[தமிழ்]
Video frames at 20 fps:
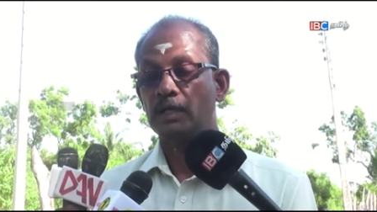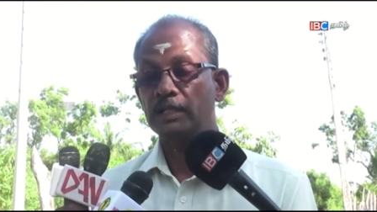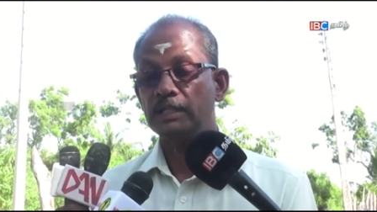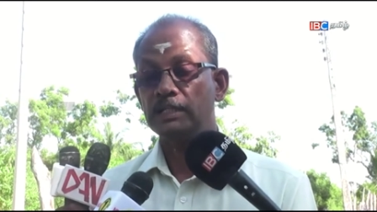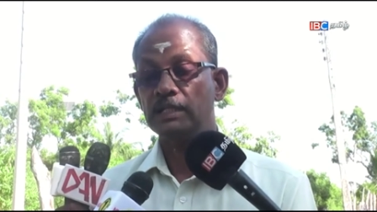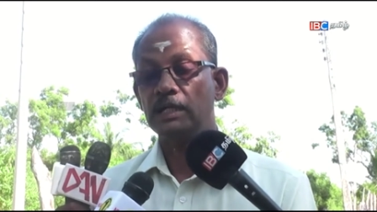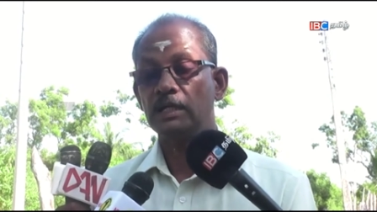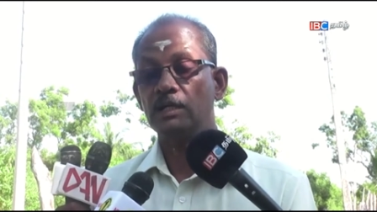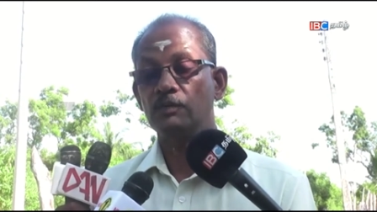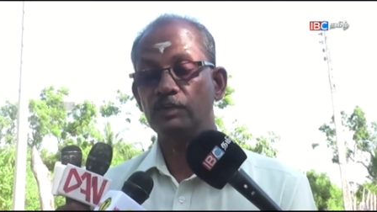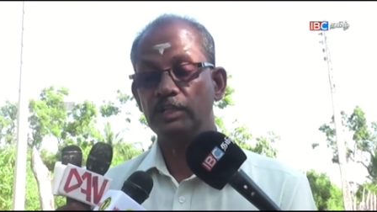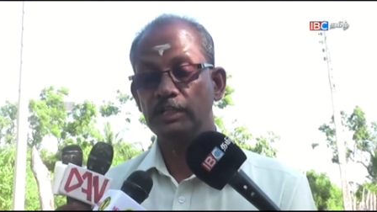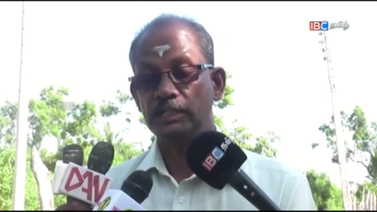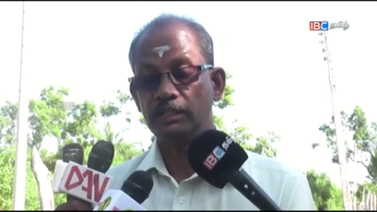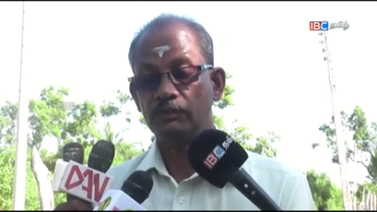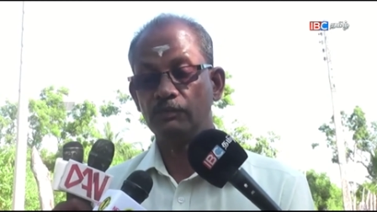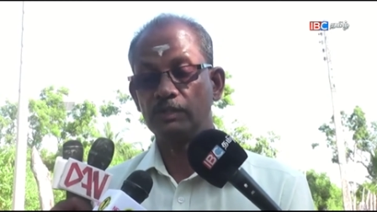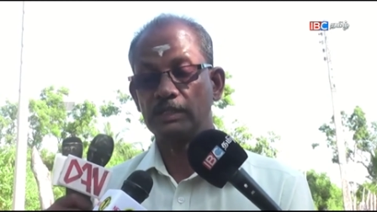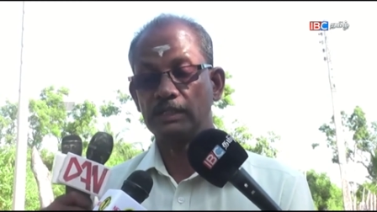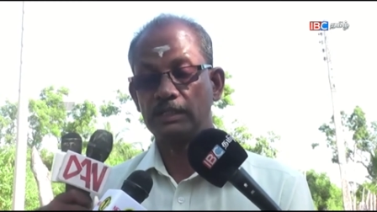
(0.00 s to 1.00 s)
கையாள
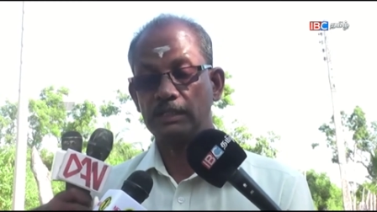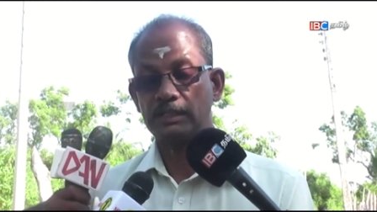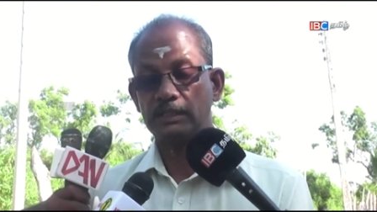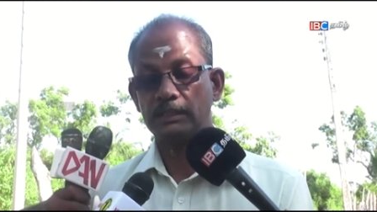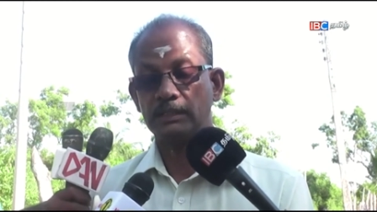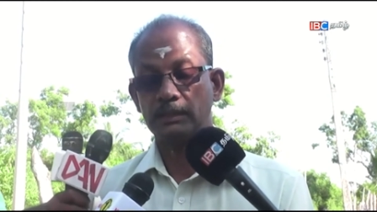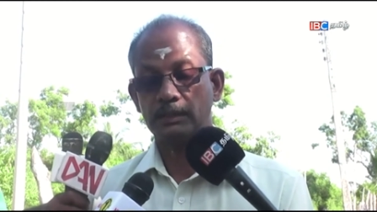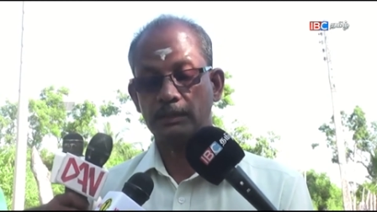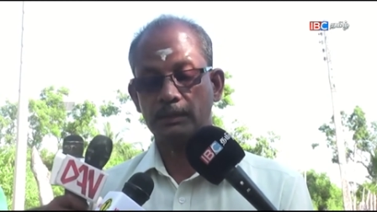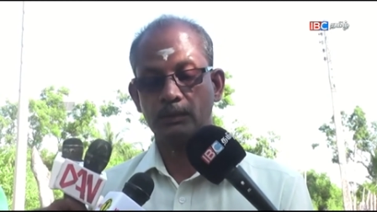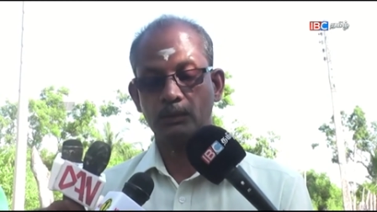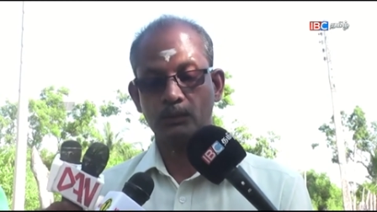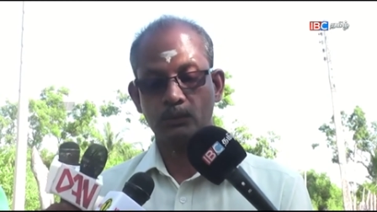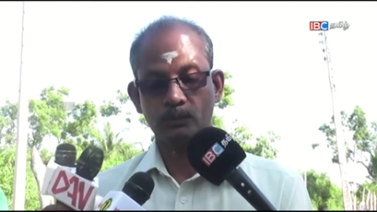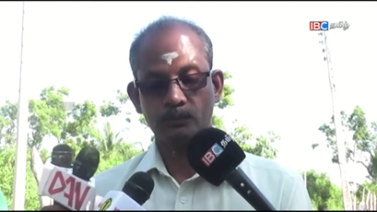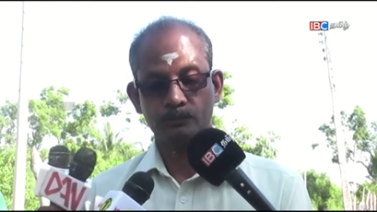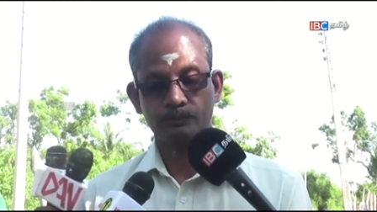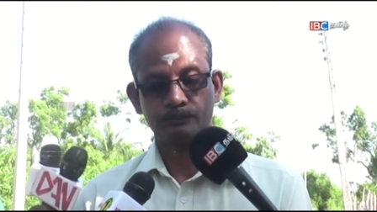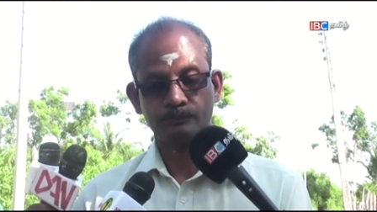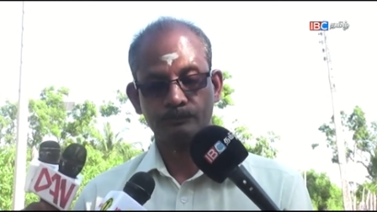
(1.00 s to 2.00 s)
வேண்டியவர்களாக
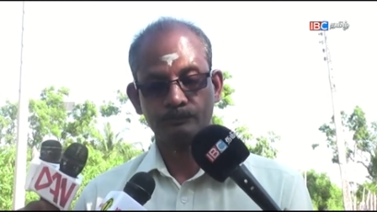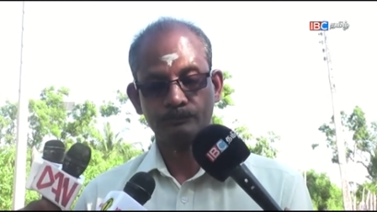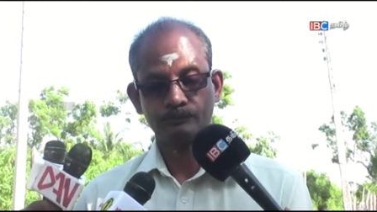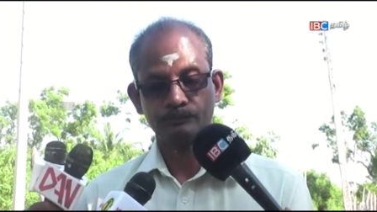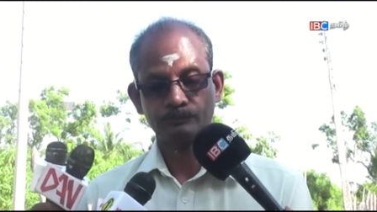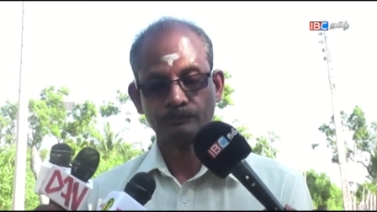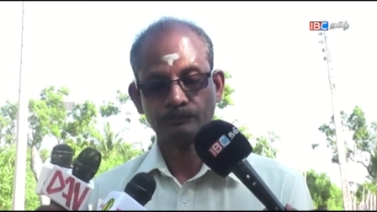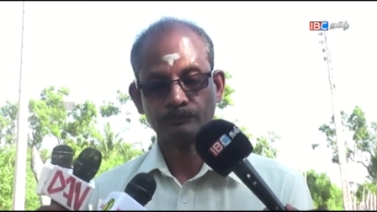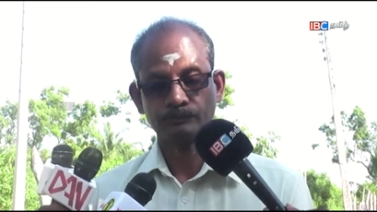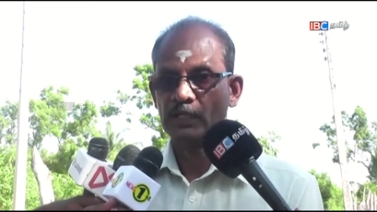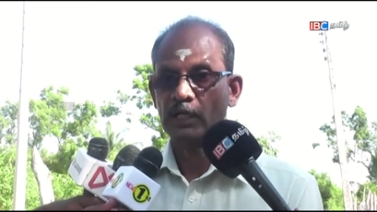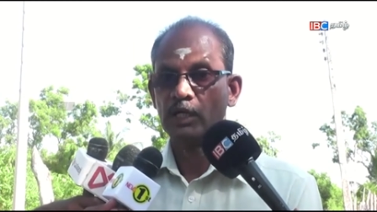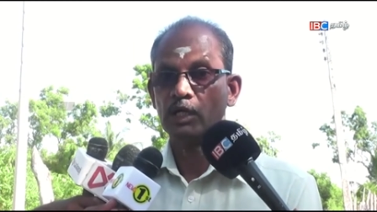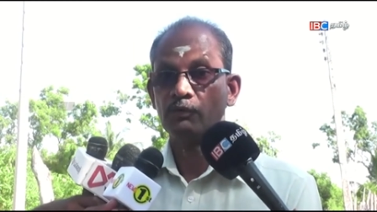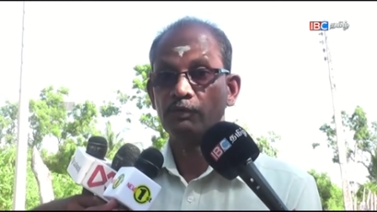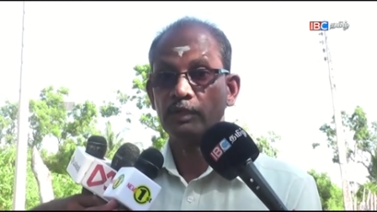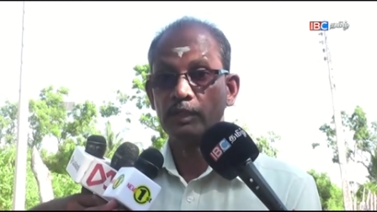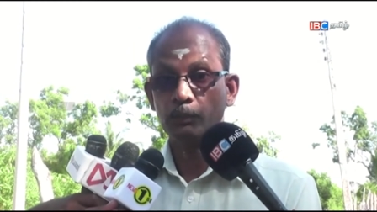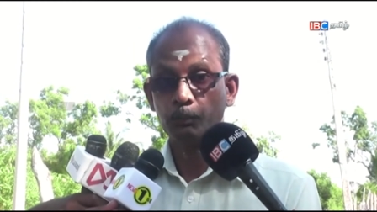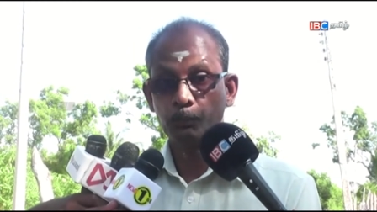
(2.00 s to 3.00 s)
இருக்கின்றோம்
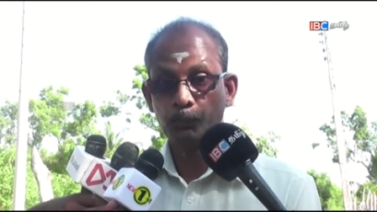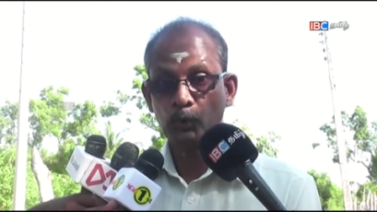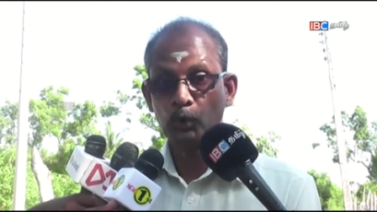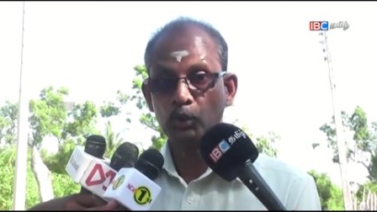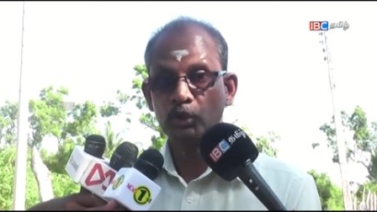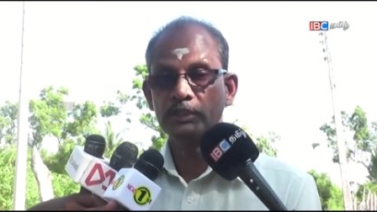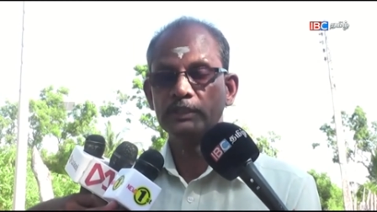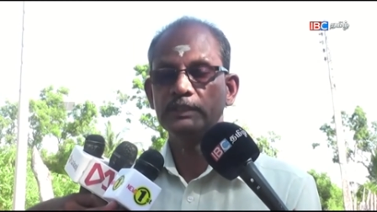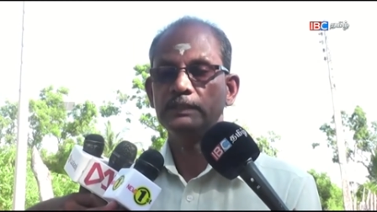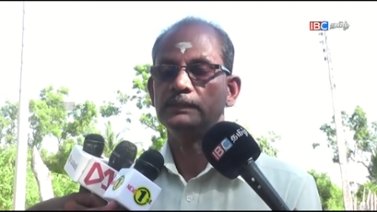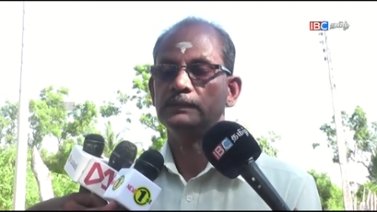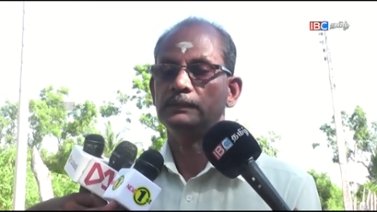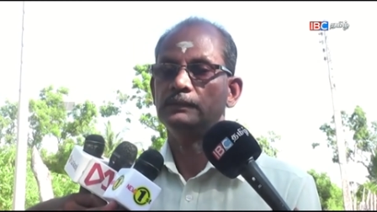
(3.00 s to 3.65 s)
ஆகவே இப்பொழுது